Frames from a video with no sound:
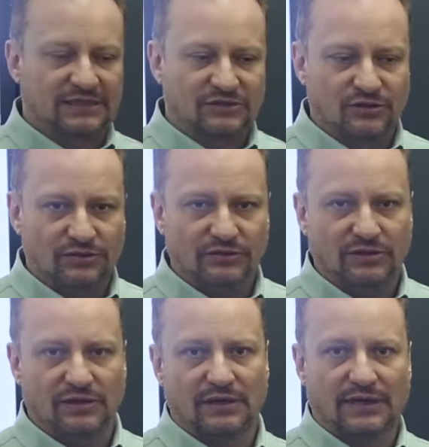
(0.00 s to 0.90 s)
que son
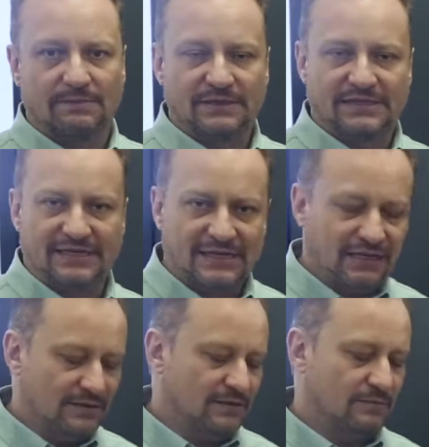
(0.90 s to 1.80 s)

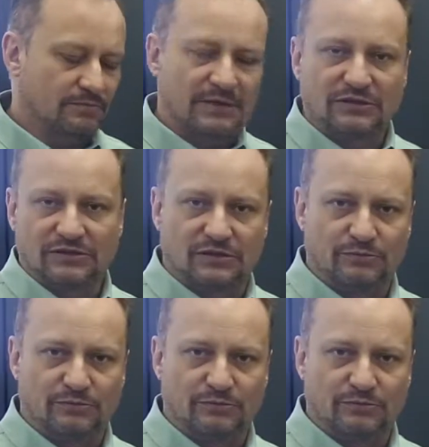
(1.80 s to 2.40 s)
empresarial, medios de